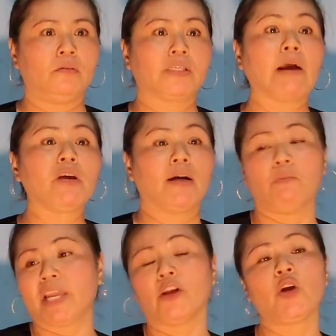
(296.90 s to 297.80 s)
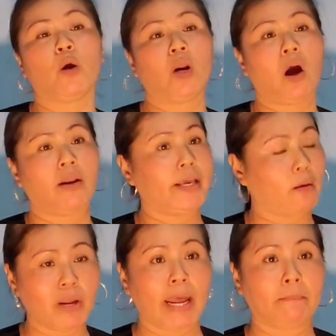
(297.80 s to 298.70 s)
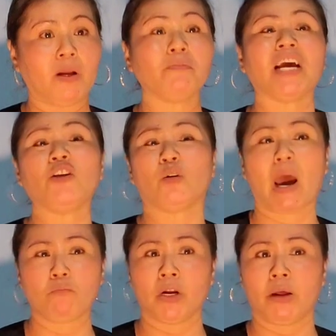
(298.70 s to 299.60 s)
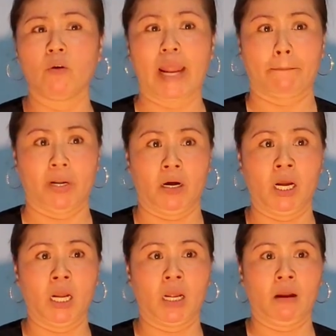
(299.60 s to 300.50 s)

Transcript: thì 6 giờ công nhân vô rồi thì không gặp, công nhân vô đông rồi đâu có gặp nữa.